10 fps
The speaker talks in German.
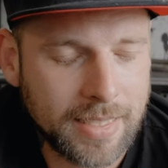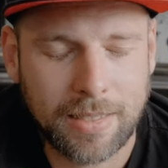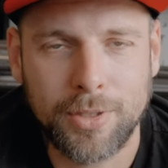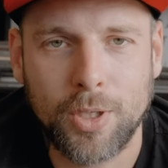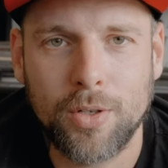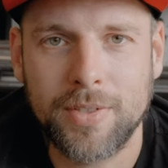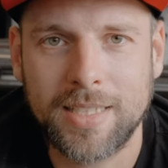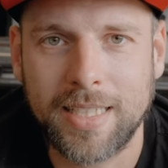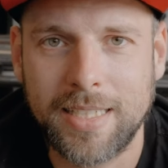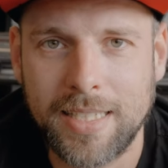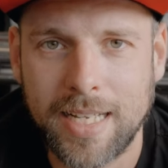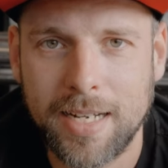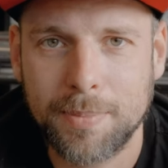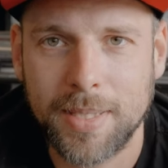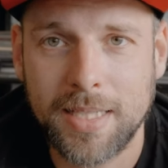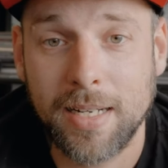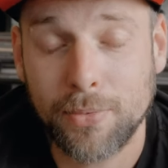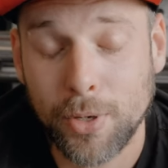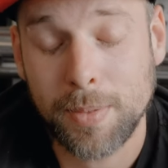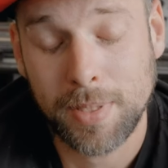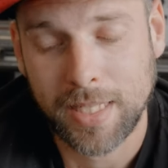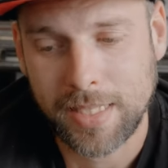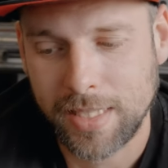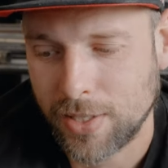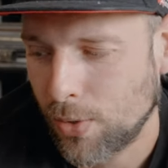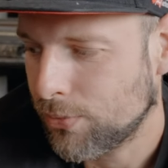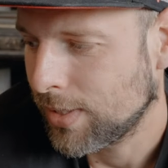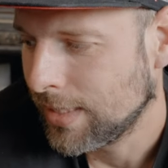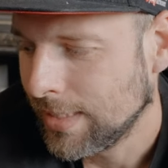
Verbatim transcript: Da wird auch was richtig Geiles passieren. Da freue ich mich richtig drauf.